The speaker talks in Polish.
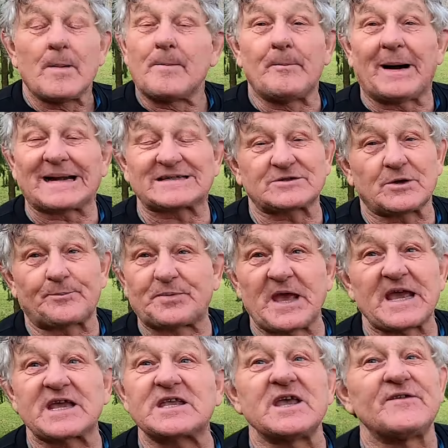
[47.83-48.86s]
bardzo
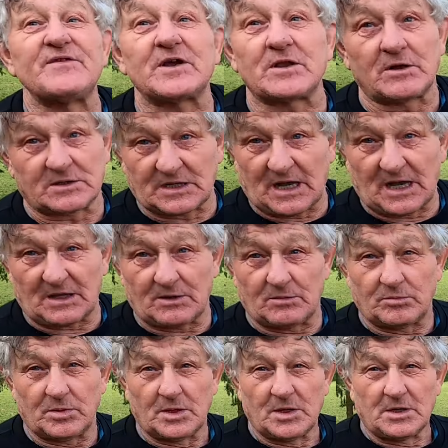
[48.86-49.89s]
pięknie
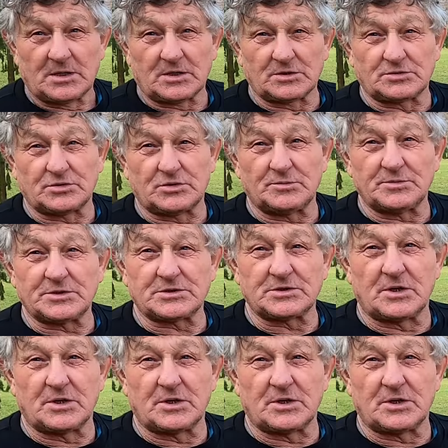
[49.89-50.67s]
wyglądają. Rozumiesz,